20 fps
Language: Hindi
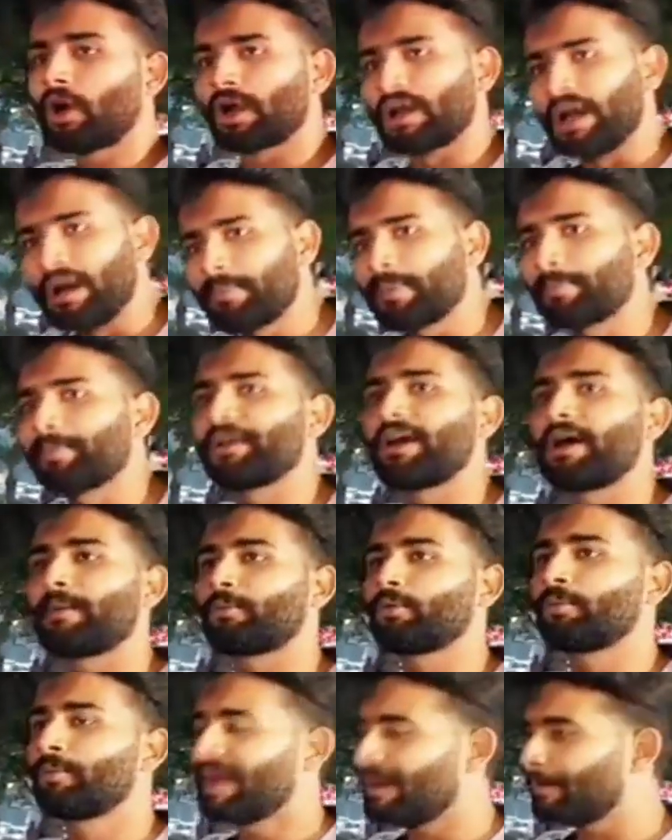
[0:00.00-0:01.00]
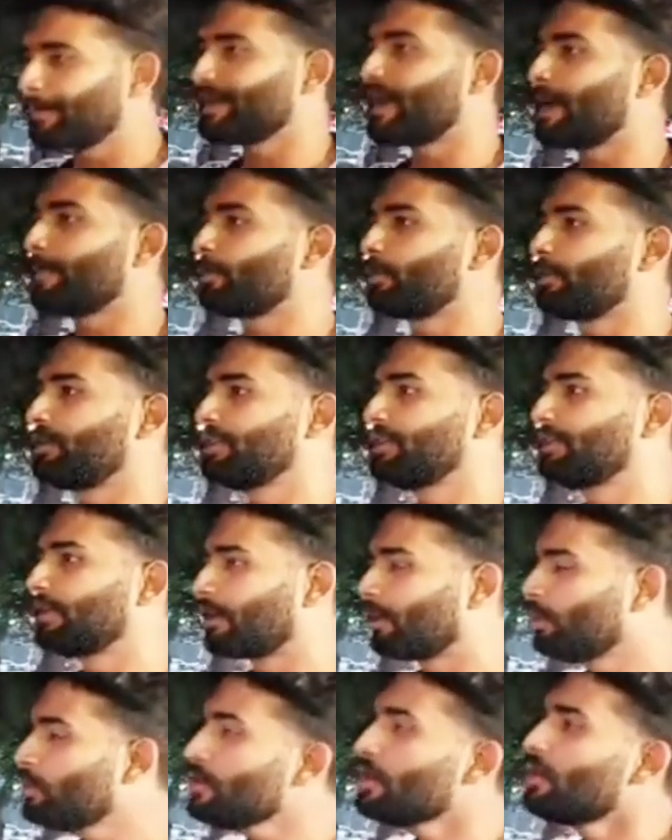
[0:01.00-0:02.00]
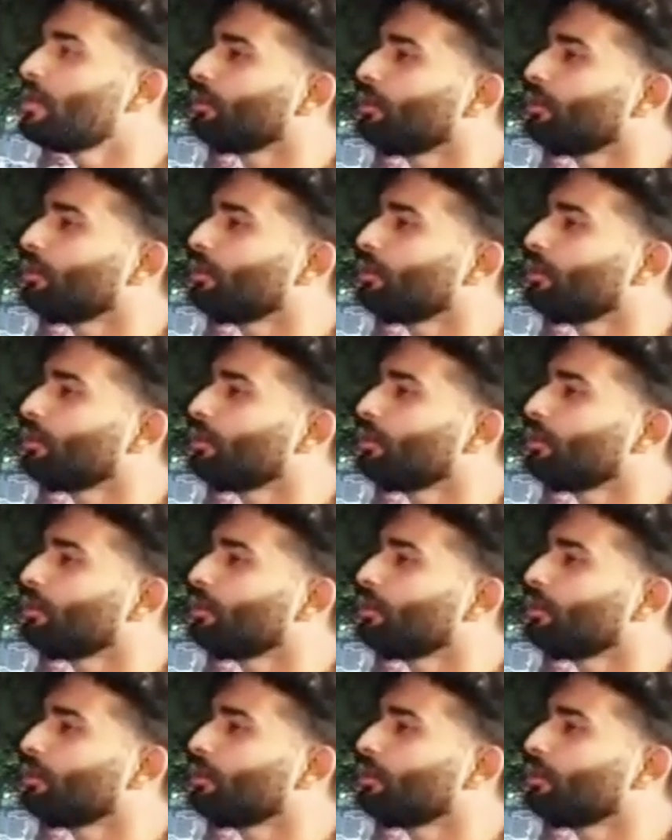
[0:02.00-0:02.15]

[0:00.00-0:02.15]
और हम अपने आप को मैं अपने आप को ठीक कर लूँ